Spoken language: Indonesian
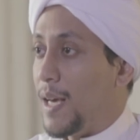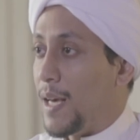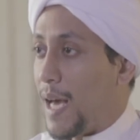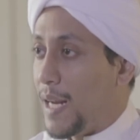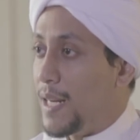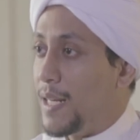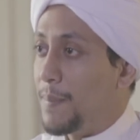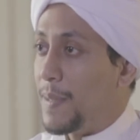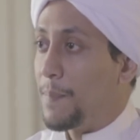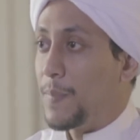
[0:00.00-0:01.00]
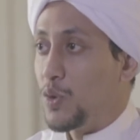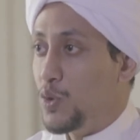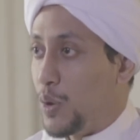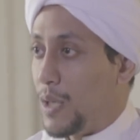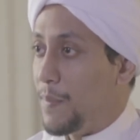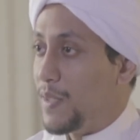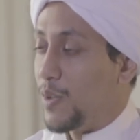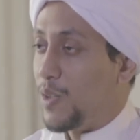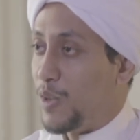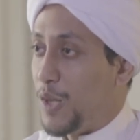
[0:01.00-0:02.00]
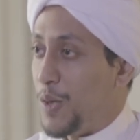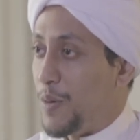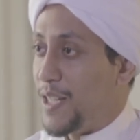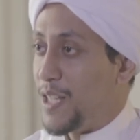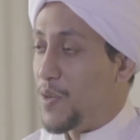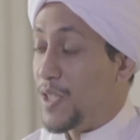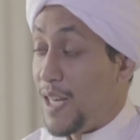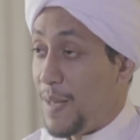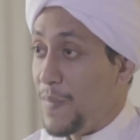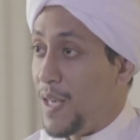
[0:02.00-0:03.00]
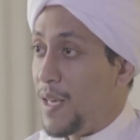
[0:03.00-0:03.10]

uh, ada daripada petunjuk Nabi Shallallahu Alaihi Wasallam